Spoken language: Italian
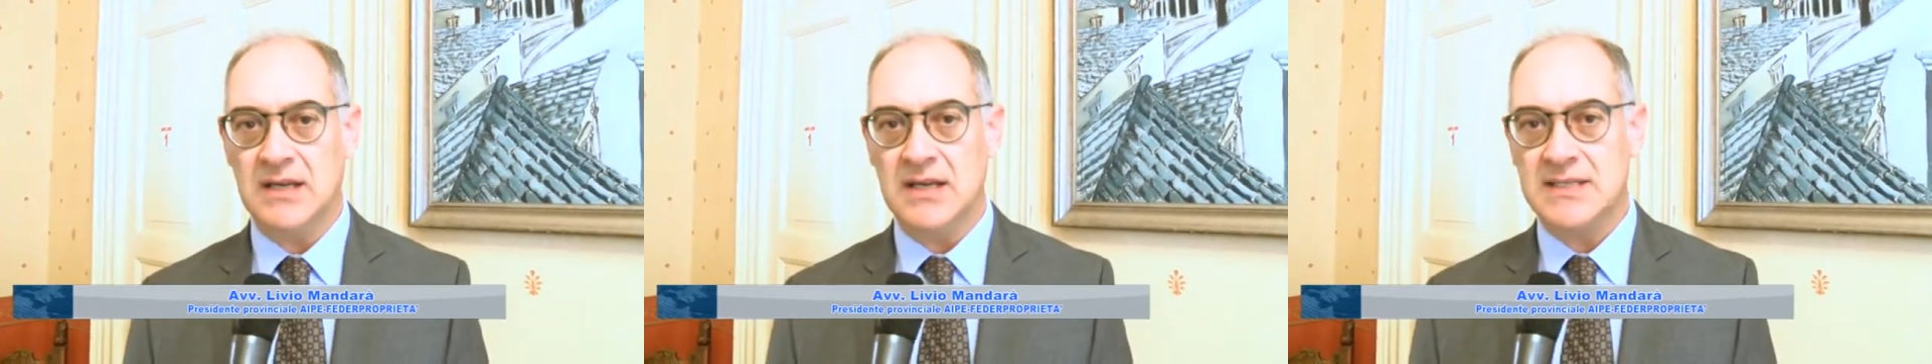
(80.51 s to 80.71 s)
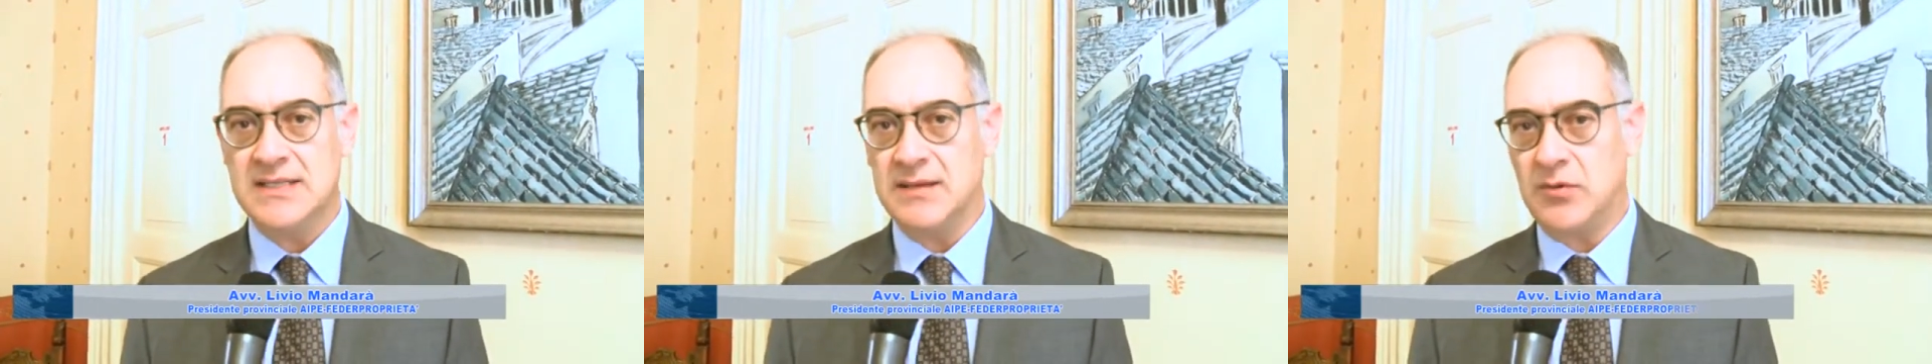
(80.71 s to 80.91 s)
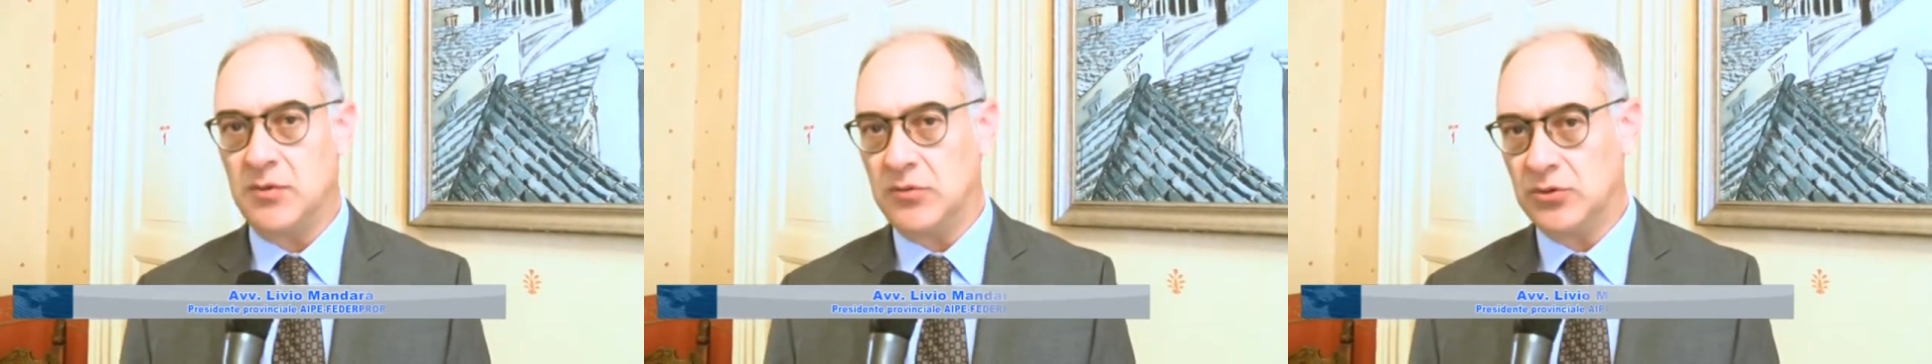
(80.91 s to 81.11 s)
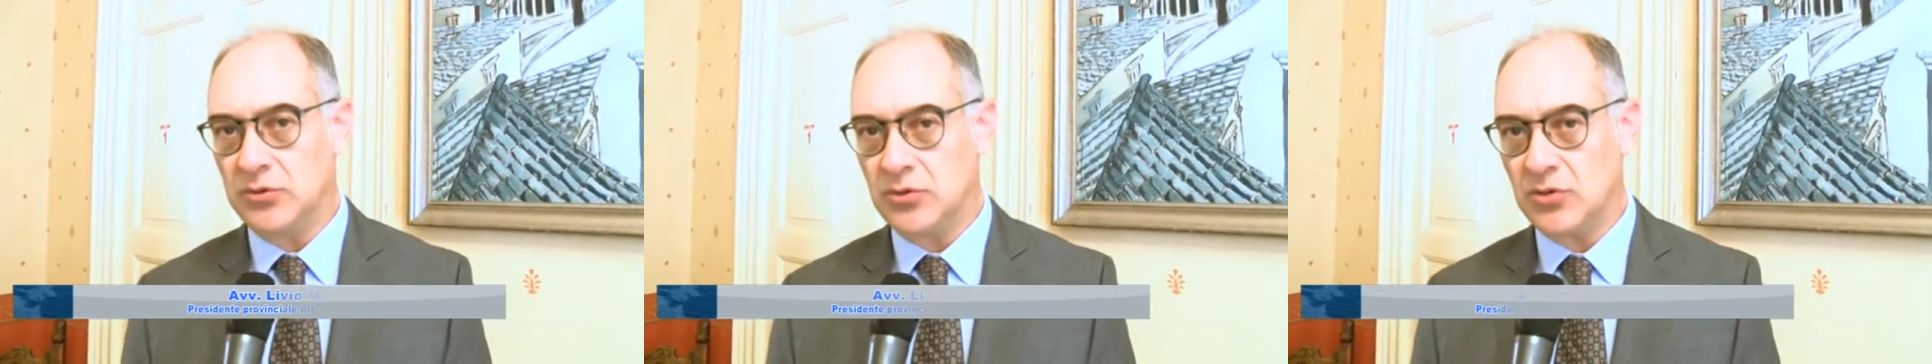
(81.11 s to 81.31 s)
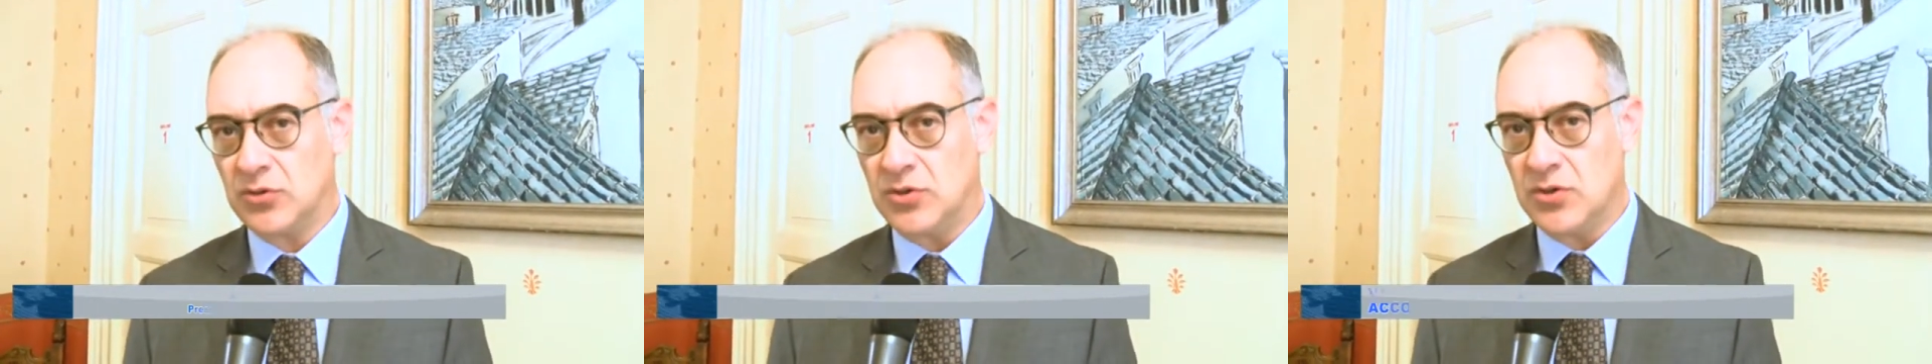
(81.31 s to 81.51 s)
Siamo molto
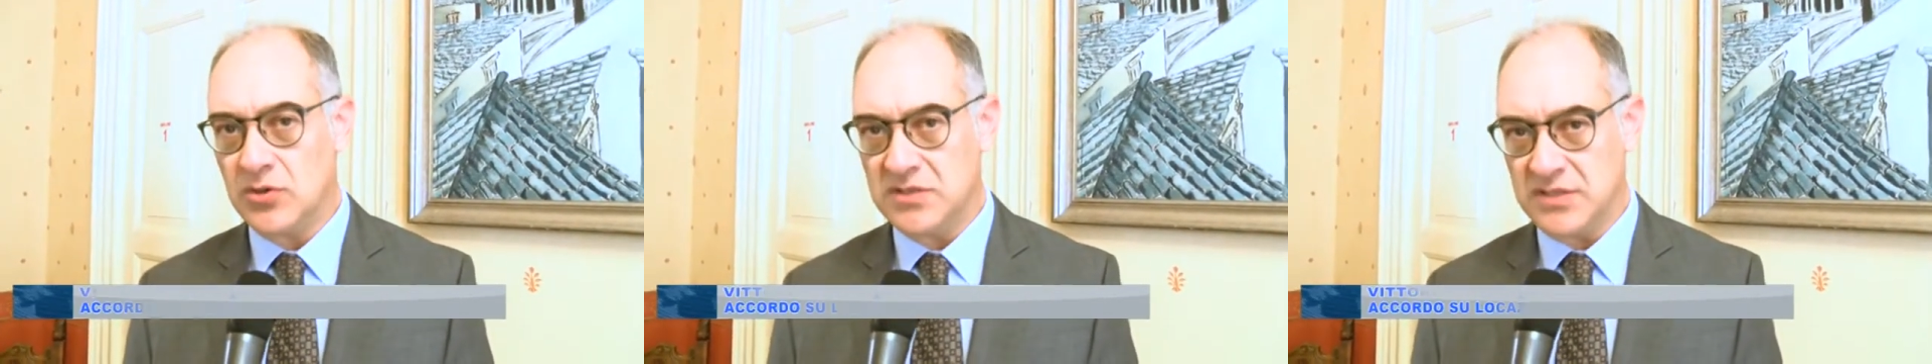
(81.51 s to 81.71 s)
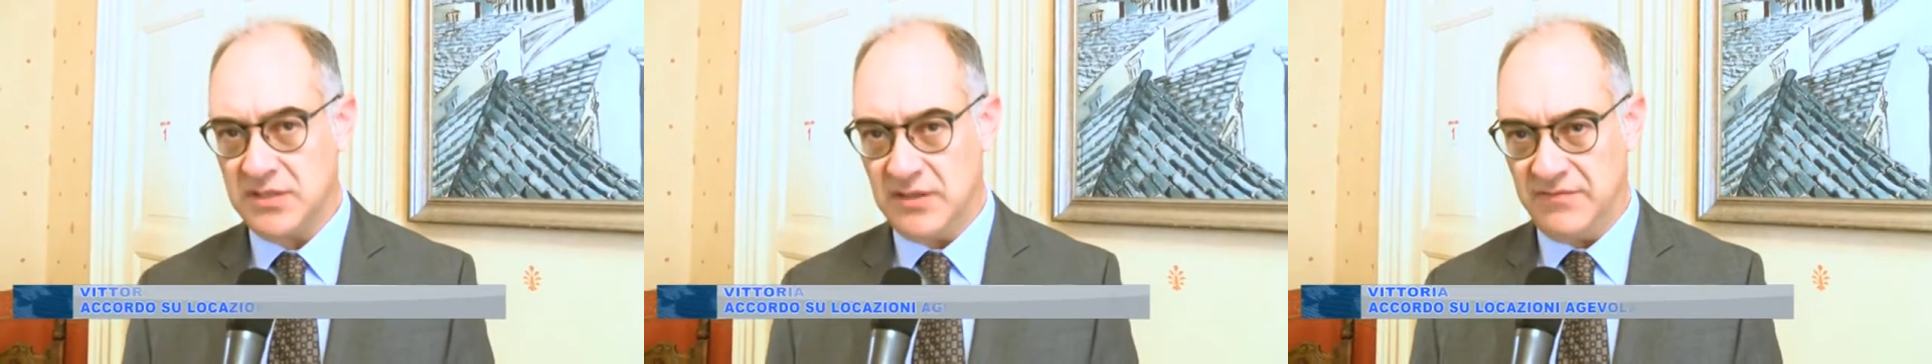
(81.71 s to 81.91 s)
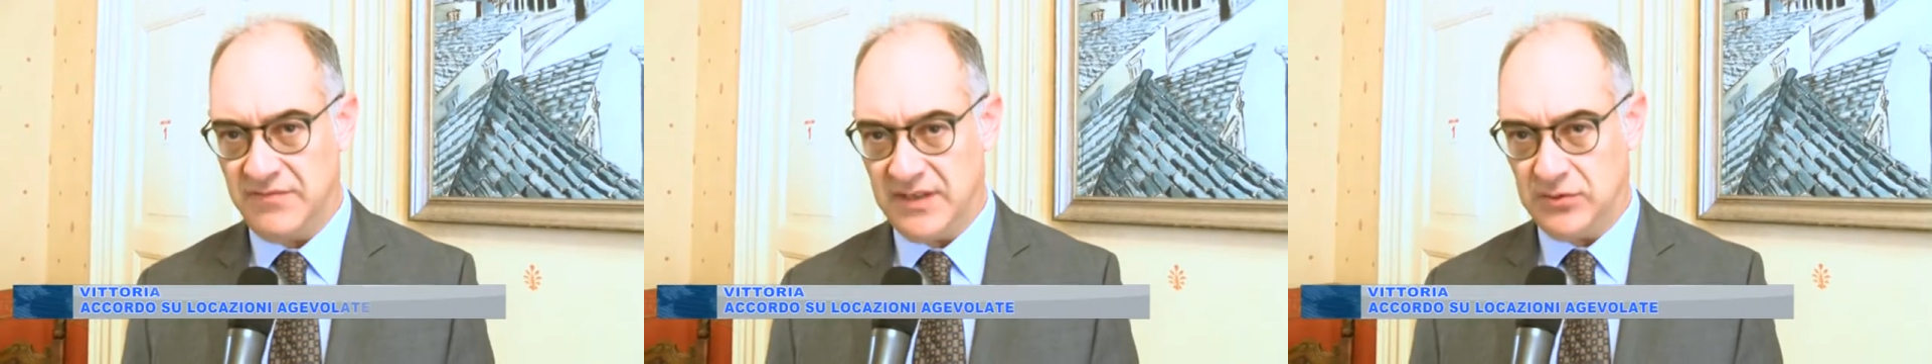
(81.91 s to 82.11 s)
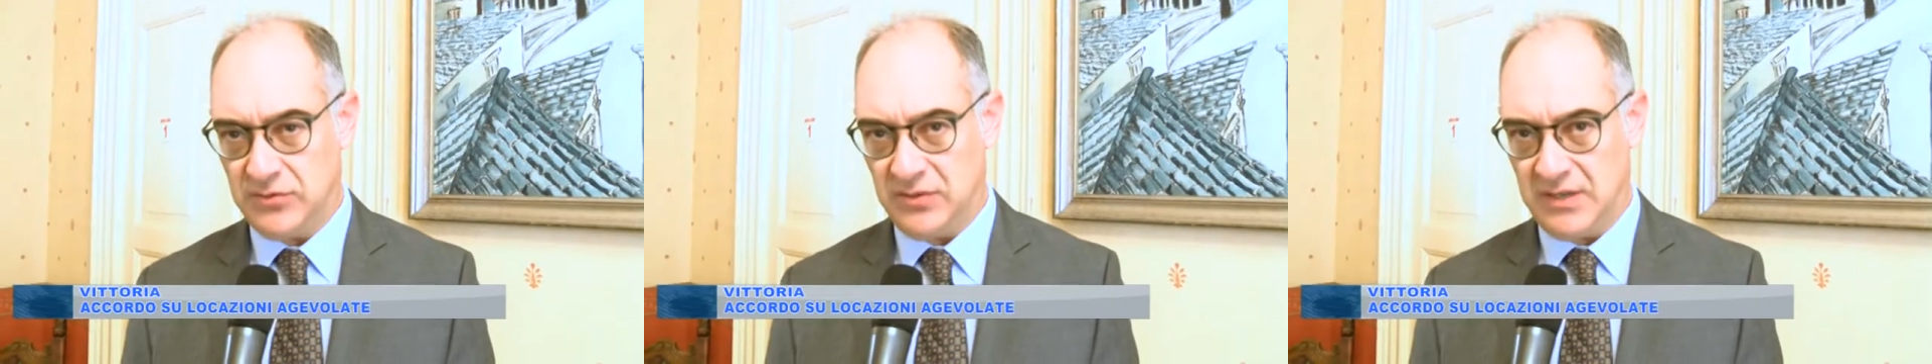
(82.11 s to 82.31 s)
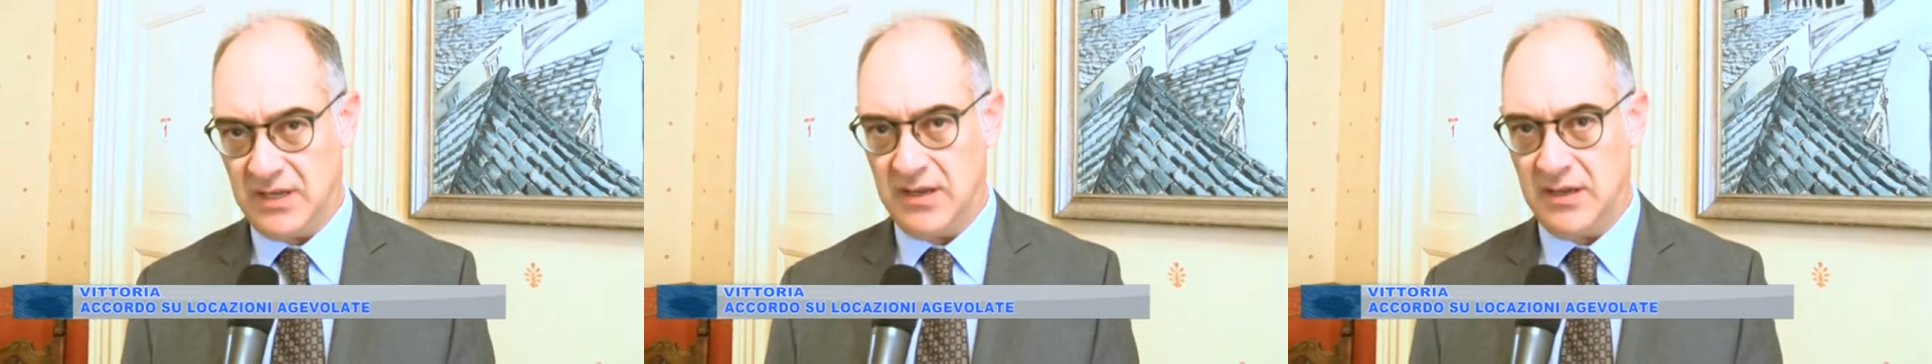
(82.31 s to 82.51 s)
orgogliosi del fatto
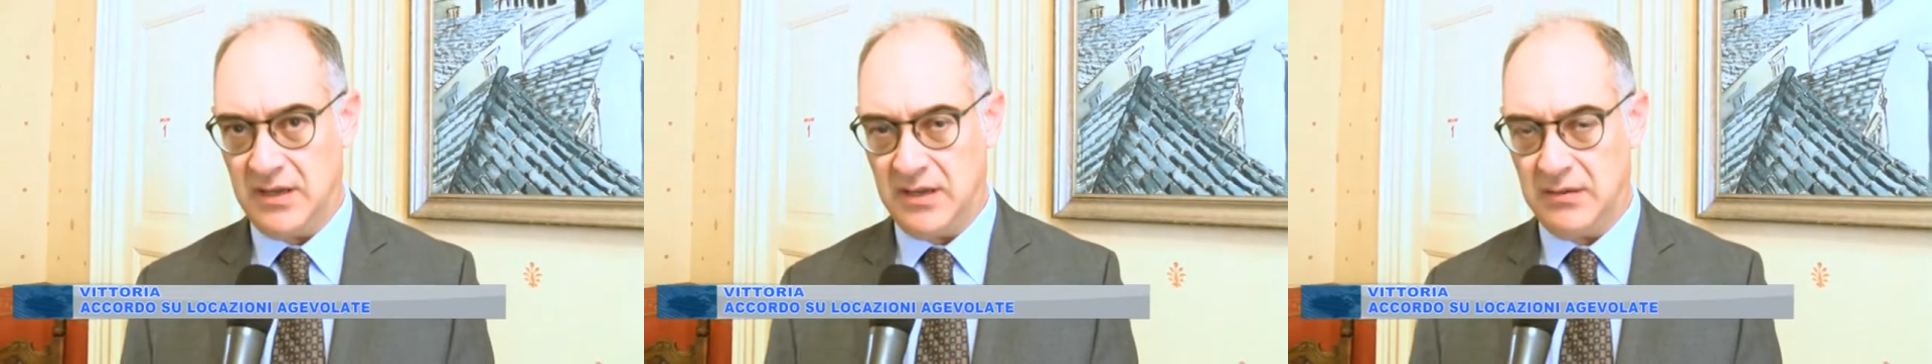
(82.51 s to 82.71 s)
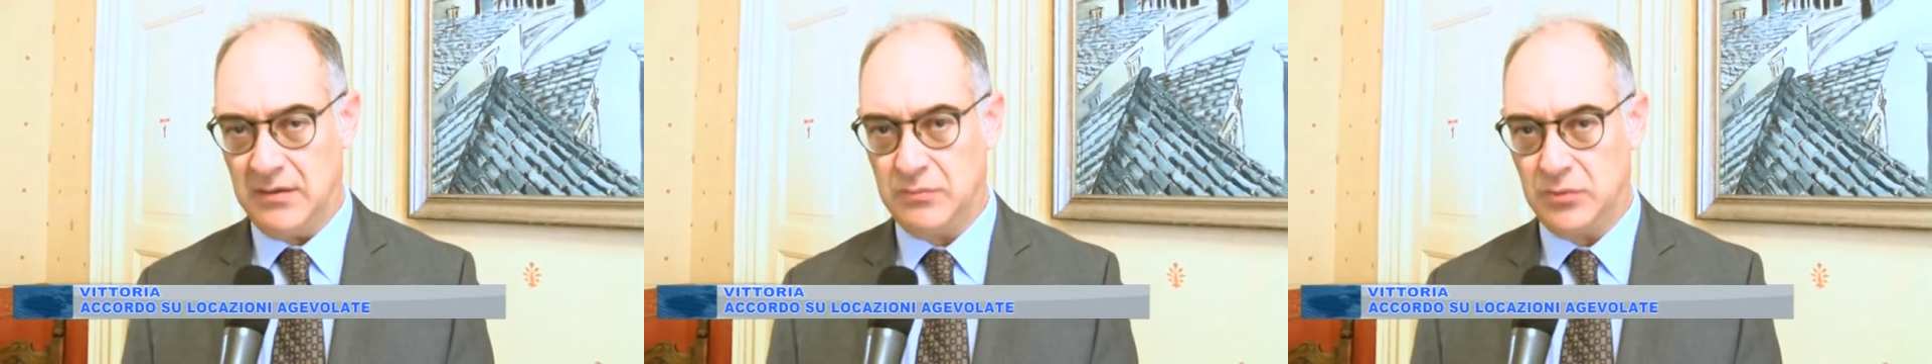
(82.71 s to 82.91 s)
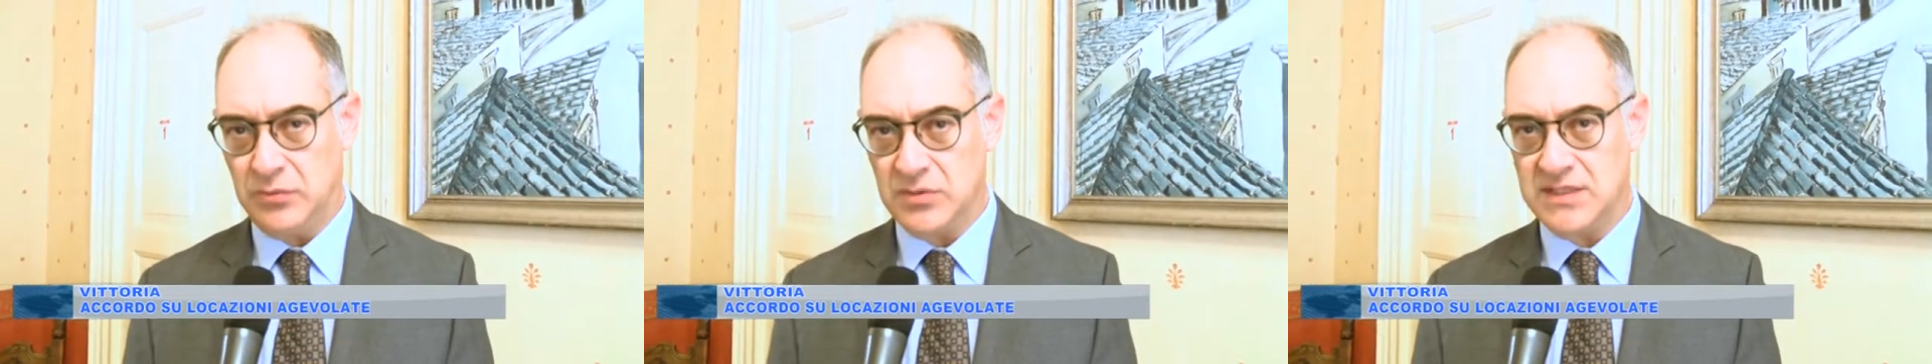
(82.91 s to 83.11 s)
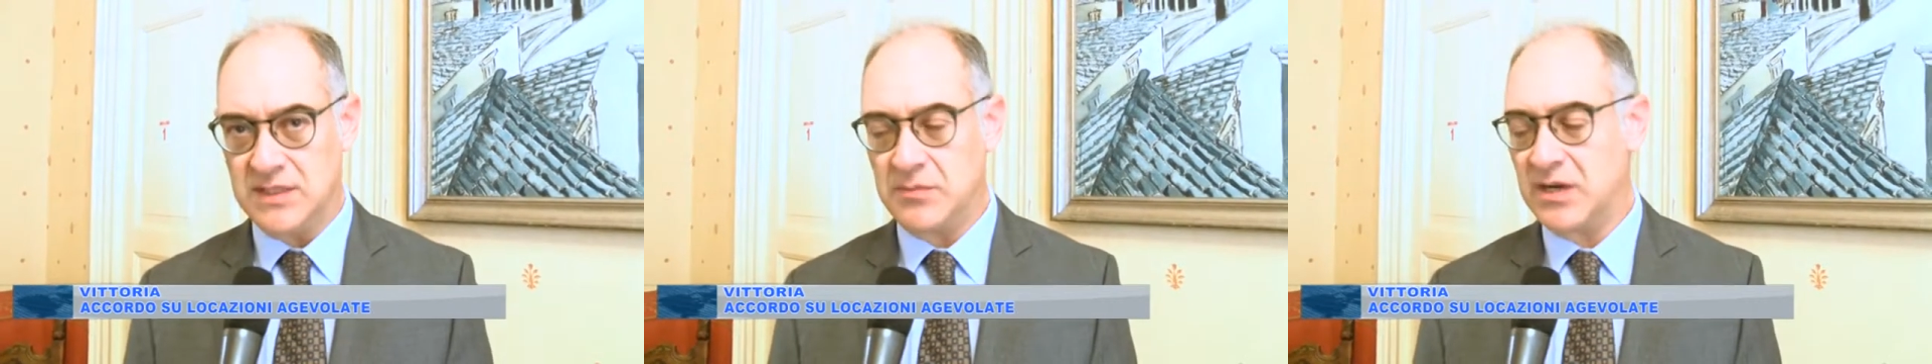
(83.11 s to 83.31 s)
che eh, siamo